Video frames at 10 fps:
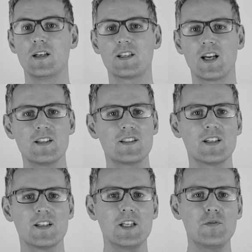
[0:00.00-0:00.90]
Ich kann es
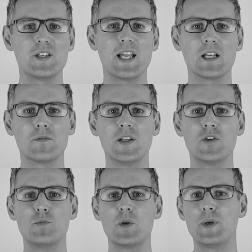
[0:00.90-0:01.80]
dir nicht verdenken,
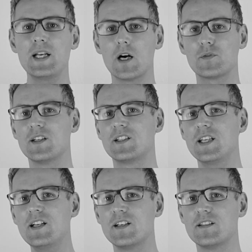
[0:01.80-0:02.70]
wenn du mit Blick auf den
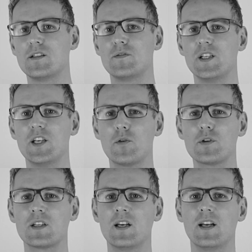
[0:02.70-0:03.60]
Titel dieses
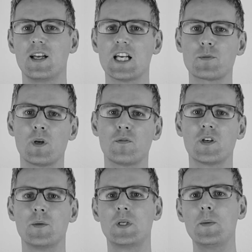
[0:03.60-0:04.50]
Videos erstmal
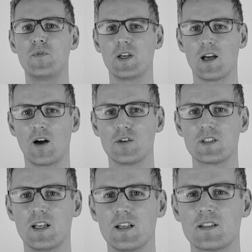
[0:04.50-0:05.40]
von einem Tippfehler
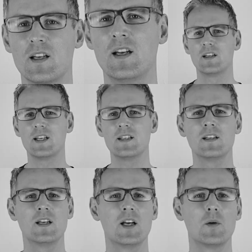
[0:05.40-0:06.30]
ausgehst.
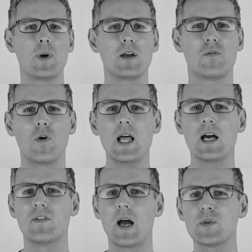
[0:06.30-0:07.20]
Denn bei voller
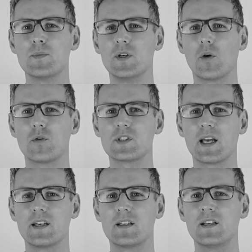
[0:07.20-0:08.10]

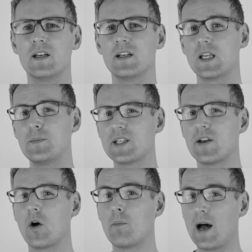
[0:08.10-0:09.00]
Erwerbsminderungsrente gibt es
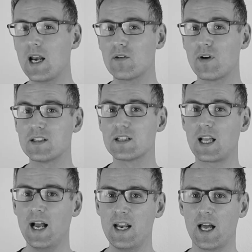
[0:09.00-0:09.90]
ja normalerweise
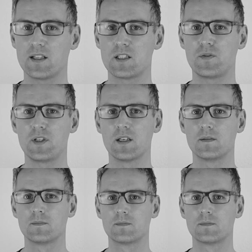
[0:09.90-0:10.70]
kein Hartz IV.